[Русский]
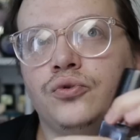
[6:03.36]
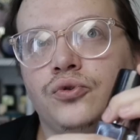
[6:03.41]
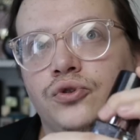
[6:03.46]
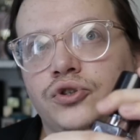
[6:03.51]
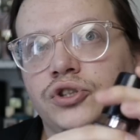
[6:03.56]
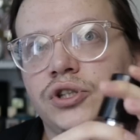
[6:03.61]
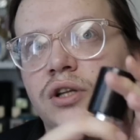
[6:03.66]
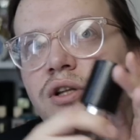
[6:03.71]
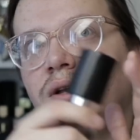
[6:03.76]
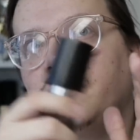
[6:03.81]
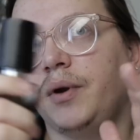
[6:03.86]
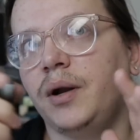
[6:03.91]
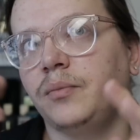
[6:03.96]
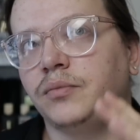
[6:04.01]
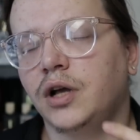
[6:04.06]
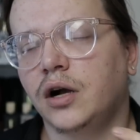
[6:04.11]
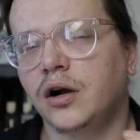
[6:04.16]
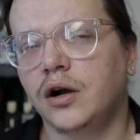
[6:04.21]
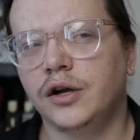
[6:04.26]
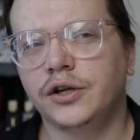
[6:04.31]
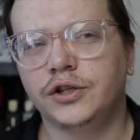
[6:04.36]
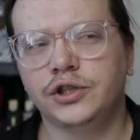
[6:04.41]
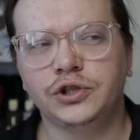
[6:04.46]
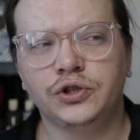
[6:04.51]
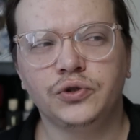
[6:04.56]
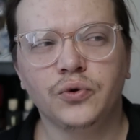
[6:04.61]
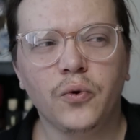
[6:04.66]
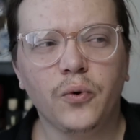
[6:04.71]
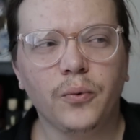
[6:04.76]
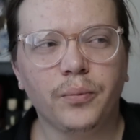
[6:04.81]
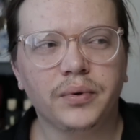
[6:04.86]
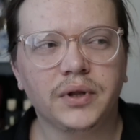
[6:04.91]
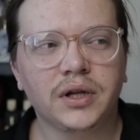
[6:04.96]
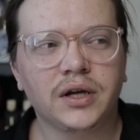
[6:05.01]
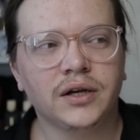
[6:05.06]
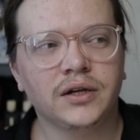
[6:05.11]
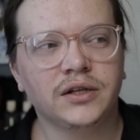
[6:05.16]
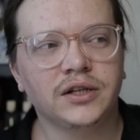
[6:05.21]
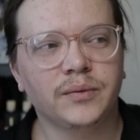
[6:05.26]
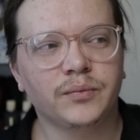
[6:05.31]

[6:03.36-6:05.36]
То есть она прям такая теплая,